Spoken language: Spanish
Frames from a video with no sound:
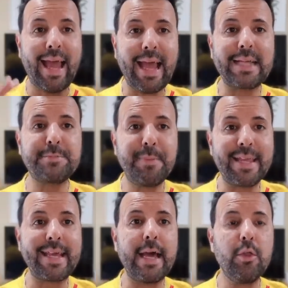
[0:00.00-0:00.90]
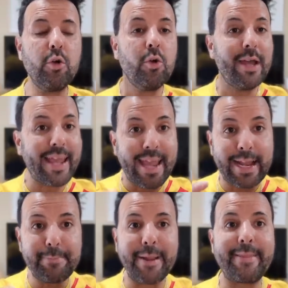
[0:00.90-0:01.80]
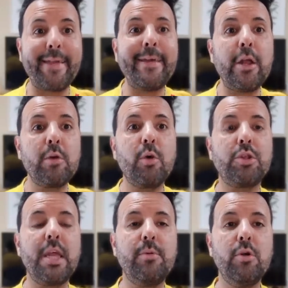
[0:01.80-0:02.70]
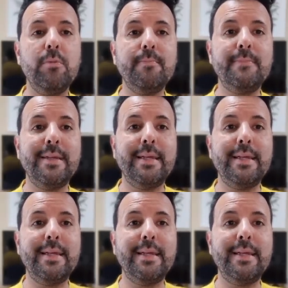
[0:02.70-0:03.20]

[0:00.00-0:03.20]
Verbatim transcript: ha explicado el verdadero motivo